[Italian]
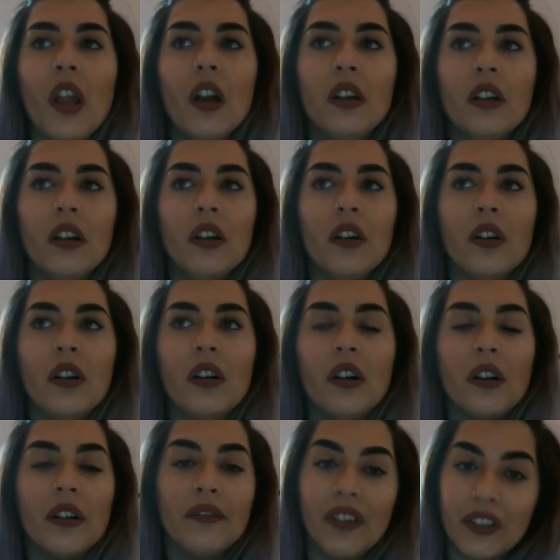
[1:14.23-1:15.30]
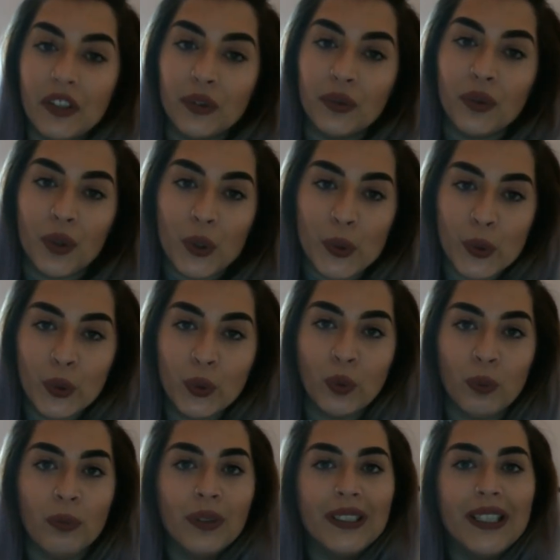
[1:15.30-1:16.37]
Uh, infatti torno su
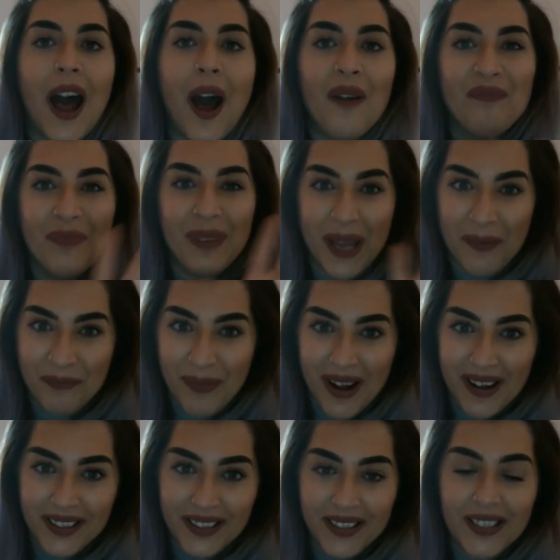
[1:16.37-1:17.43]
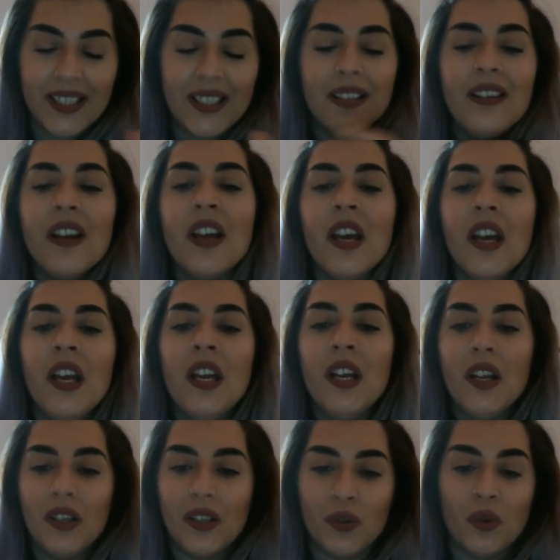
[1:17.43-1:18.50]
YouTube da make-up artist,
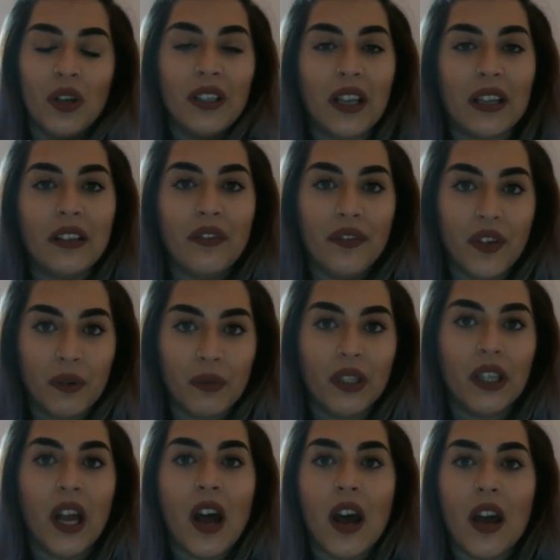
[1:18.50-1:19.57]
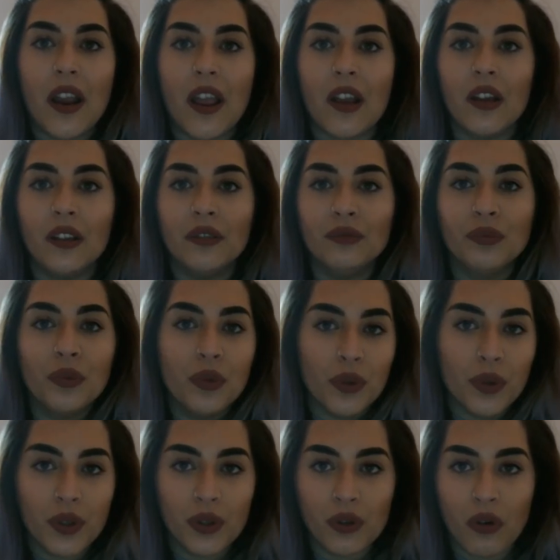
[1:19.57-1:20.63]
sono andata a frequentare un
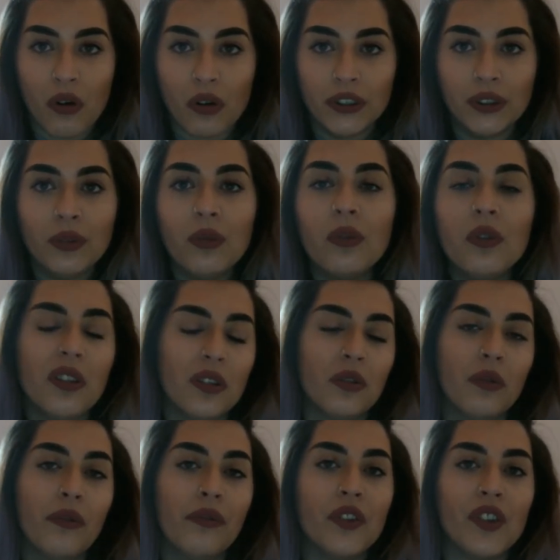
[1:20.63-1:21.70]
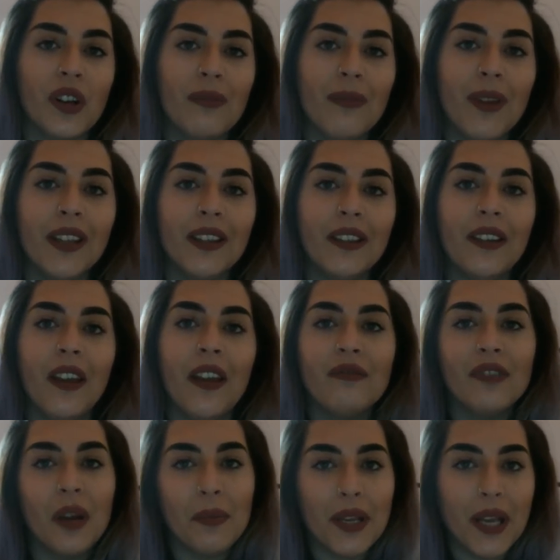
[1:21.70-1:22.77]
corso di trucco sono ufficialmente
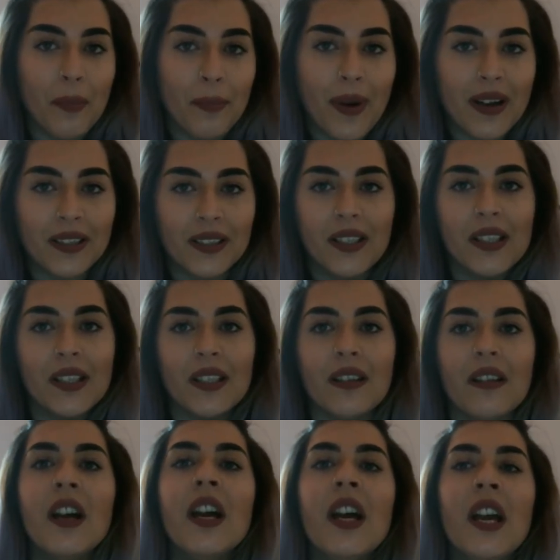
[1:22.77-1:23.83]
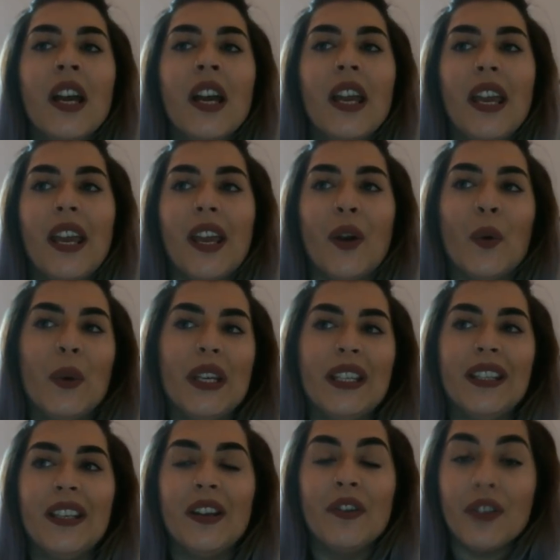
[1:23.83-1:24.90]
una make-up artist e
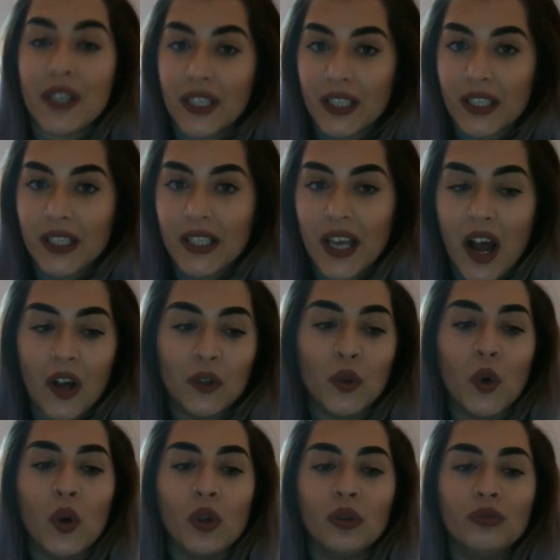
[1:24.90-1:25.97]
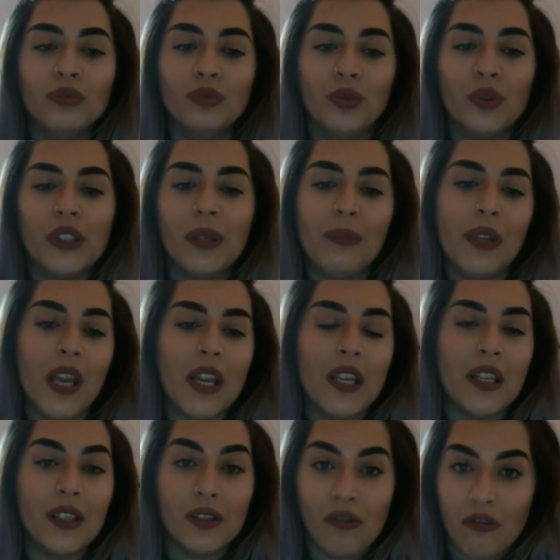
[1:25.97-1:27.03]
quindi ho realizzato uno dei
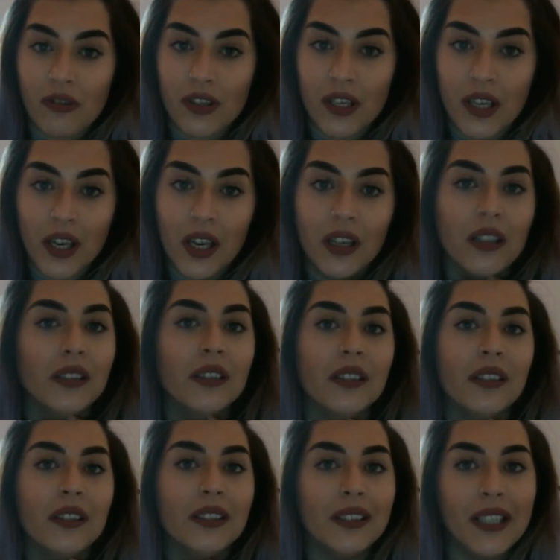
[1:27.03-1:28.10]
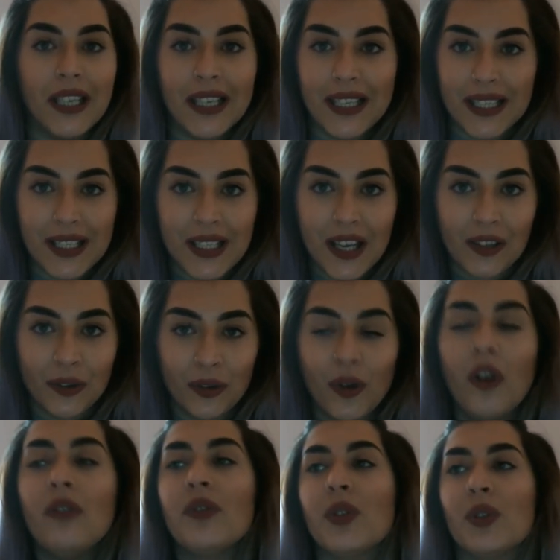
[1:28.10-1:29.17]
miei sogni uh, nel
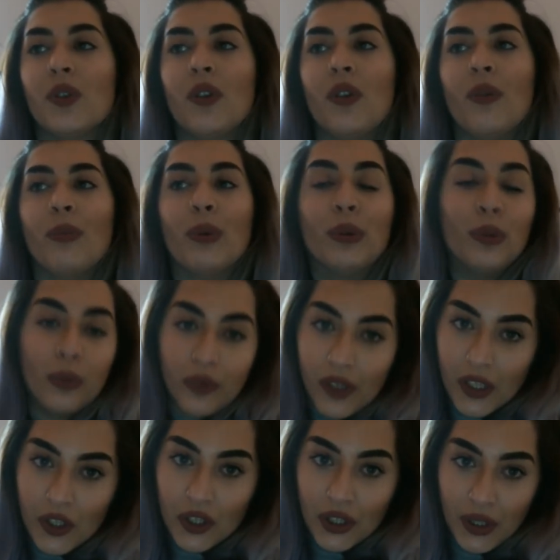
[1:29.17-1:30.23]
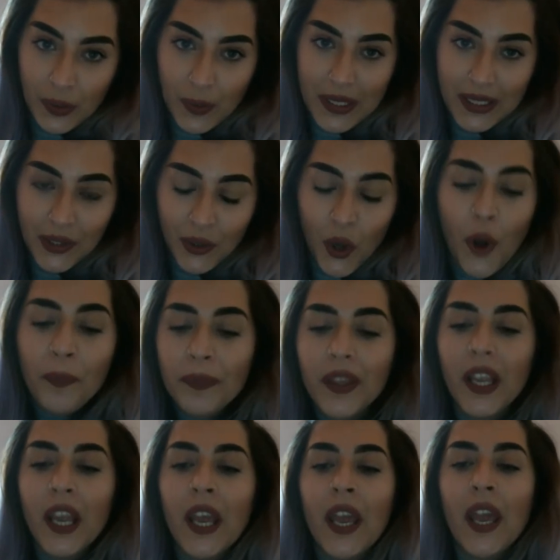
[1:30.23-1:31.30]
cassetto, sono molto felice di questo.
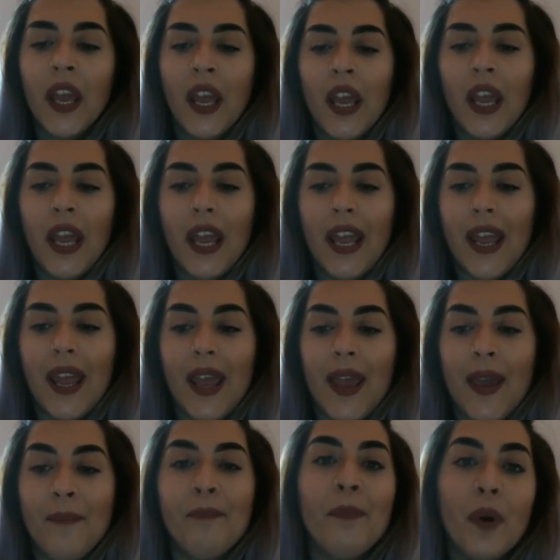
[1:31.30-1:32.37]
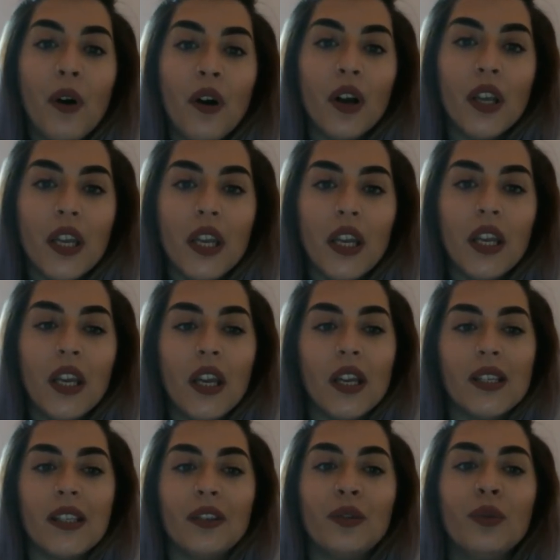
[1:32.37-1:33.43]
E poi è
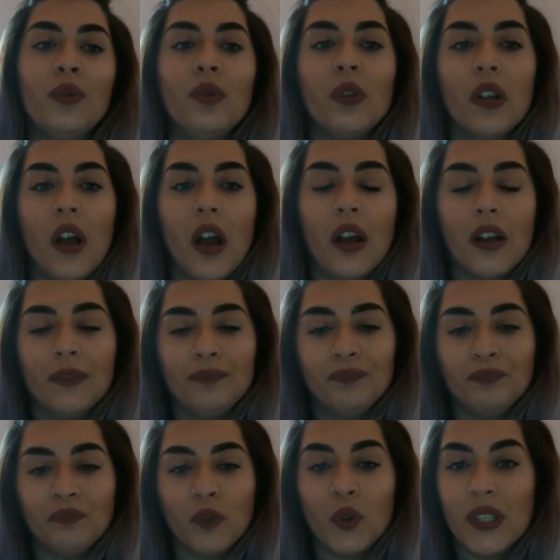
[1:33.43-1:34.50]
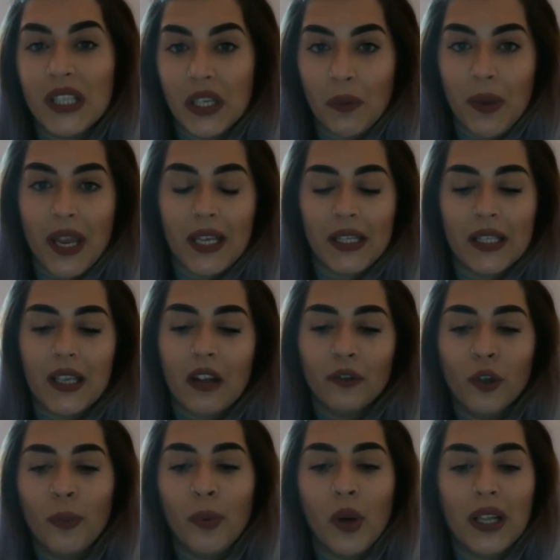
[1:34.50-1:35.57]
stata tutta una mhmm, conseguenza,
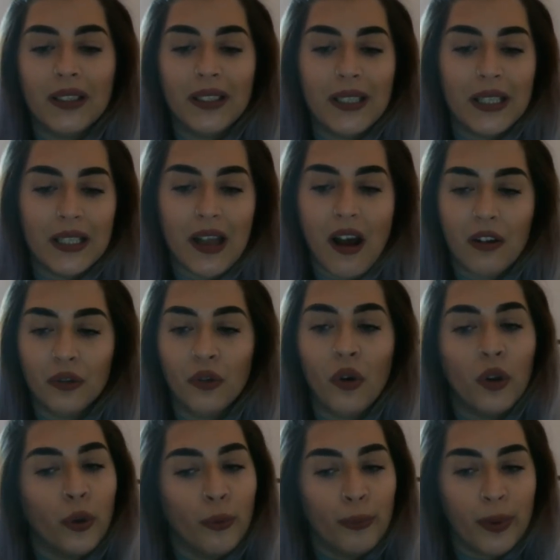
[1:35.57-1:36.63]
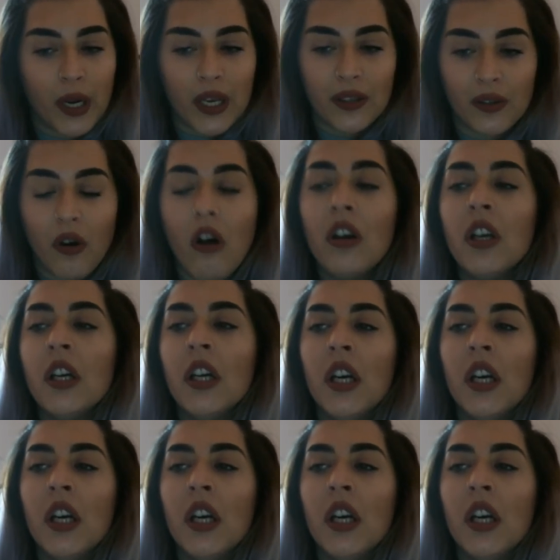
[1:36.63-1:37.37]
dopo l'attestato che ho preso